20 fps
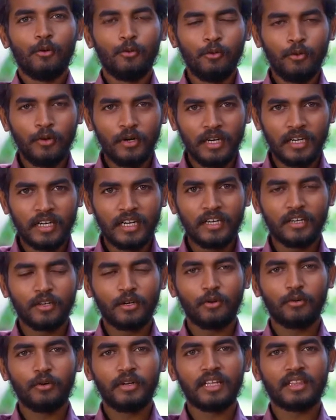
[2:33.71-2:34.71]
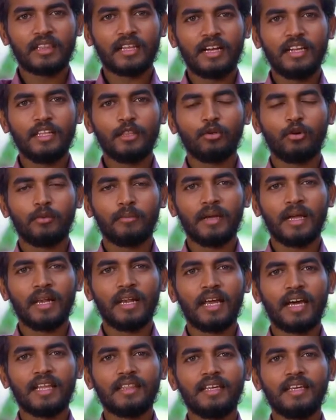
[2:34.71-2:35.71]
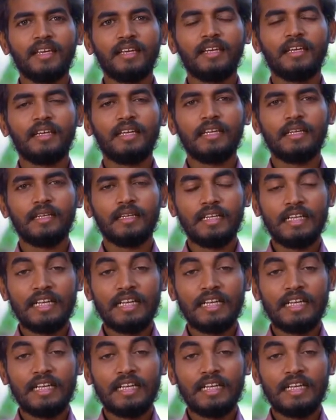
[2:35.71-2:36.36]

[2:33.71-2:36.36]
உங்களுக்குன்னு இருக்கக்கூடிய தனித்துவம் எல்லாத்தையும்